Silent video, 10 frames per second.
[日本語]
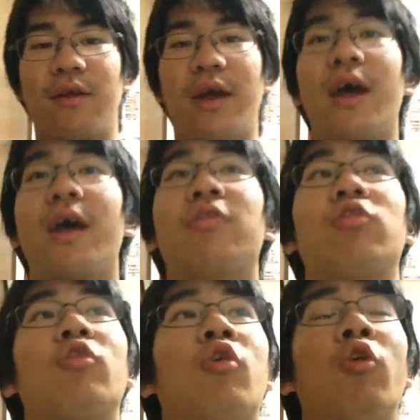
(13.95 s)
えー、っ
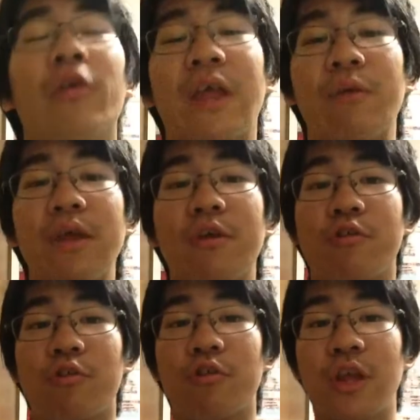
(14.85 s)
と、ゴールデンウィーク
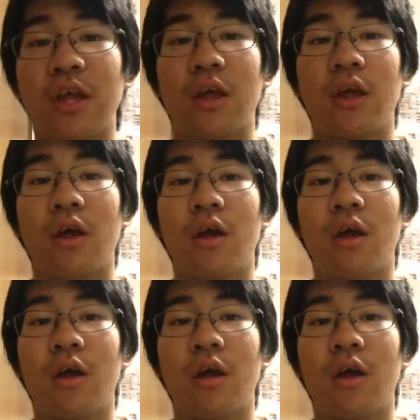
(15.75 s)
中に、